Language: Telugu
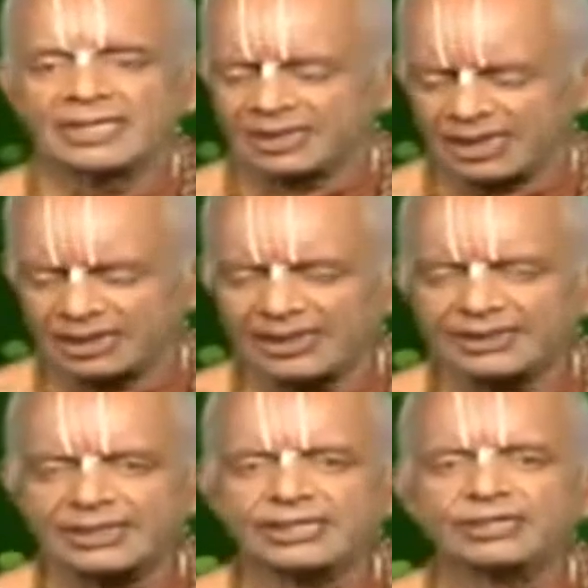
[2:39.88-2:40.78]
కళ్ళ
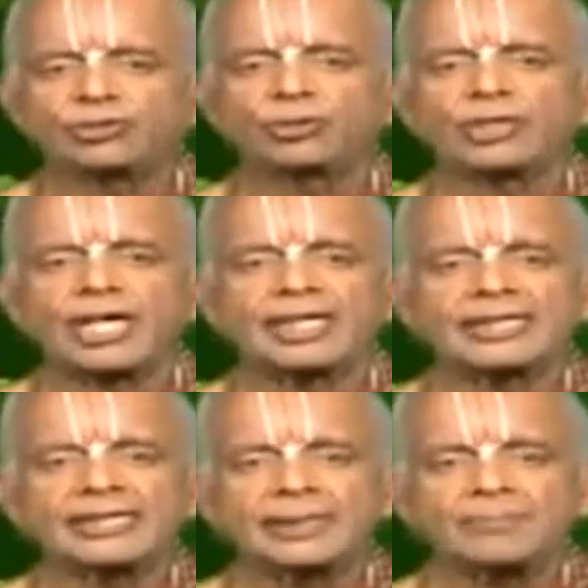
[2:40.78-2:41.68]
నీళ్ళ చుక్కు
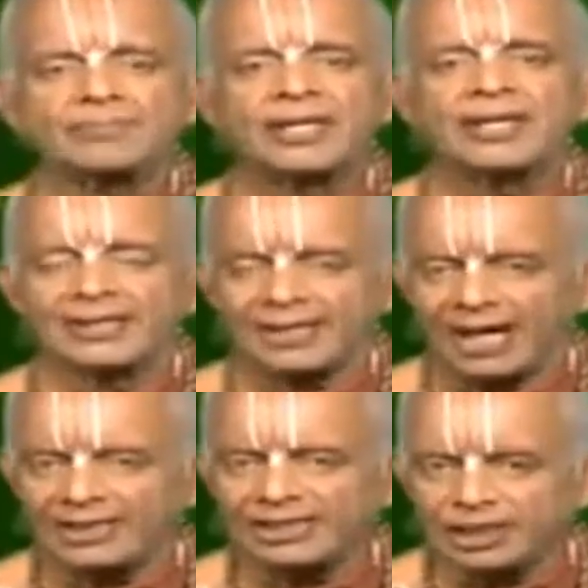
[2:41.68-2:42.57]
రాలేదే
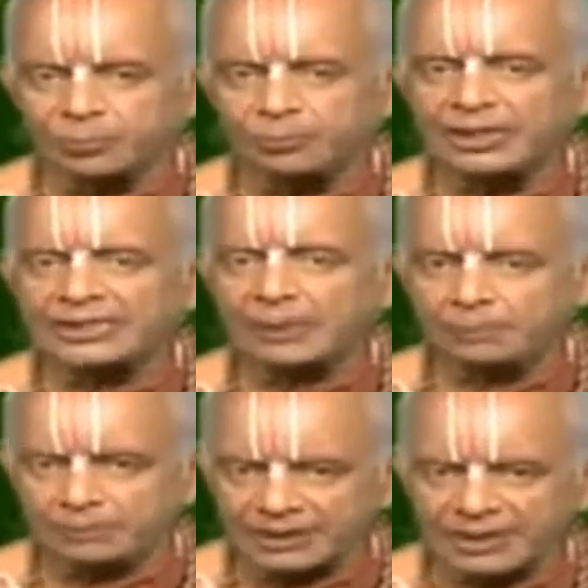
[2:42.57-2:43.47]
కానీ ఎప్పుడైతే
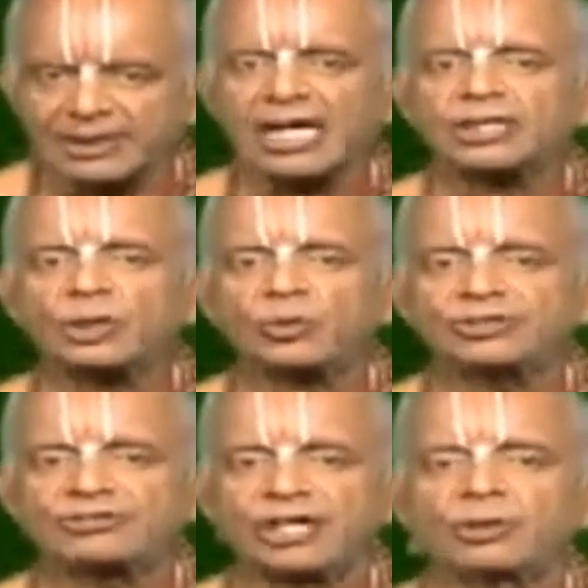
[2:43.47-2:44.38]
ప్రహ్లాదుడు
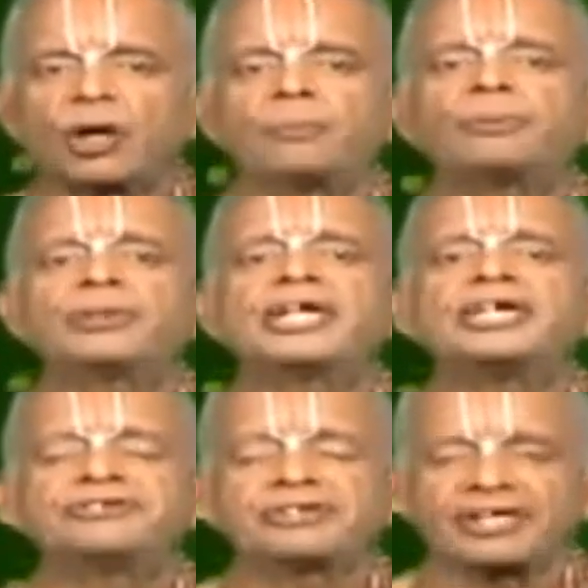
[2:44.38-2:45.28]
వచ్చాడో అప్పుడు
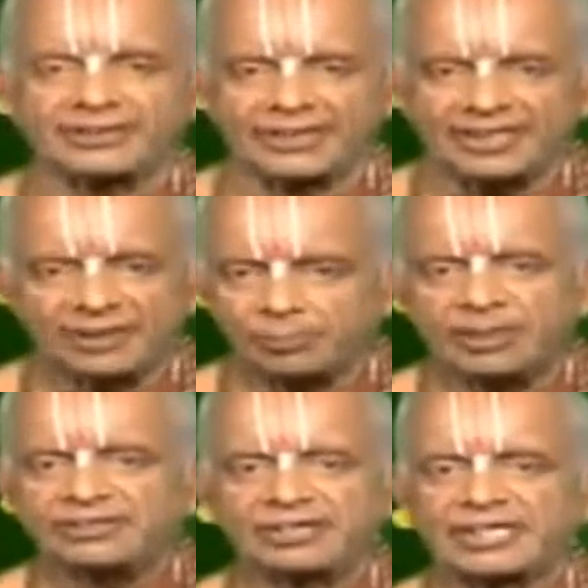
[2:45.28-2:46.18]
ఏడ్చాట
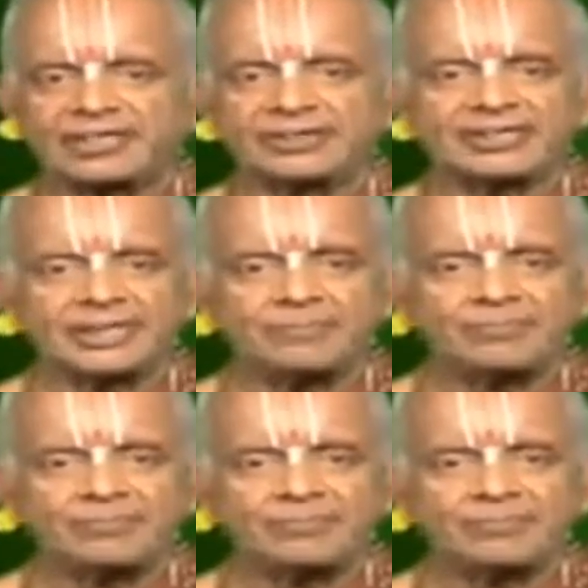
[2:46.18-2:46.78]
బలిచక్రవర్తి